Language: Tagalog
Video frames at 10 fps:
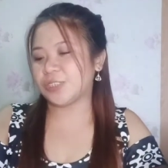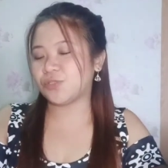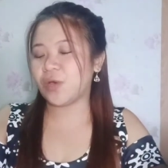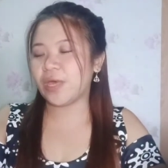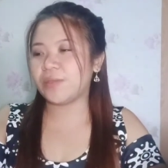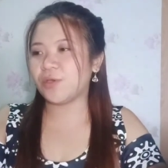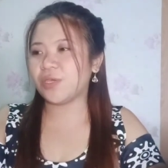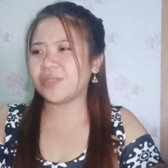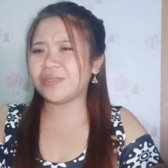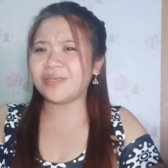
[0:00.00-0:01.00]
So ano,
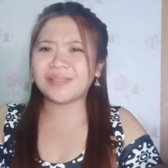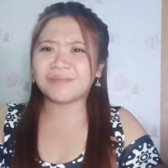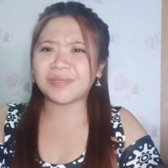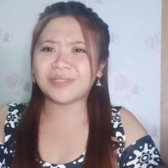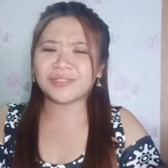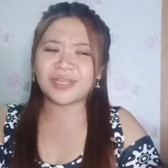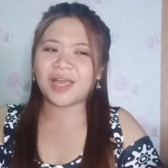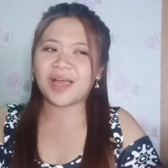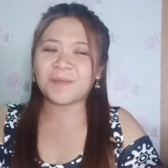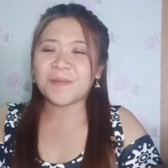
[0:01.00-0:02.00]
hindi naman
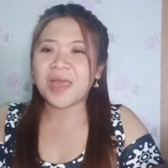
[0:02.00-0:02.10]
siya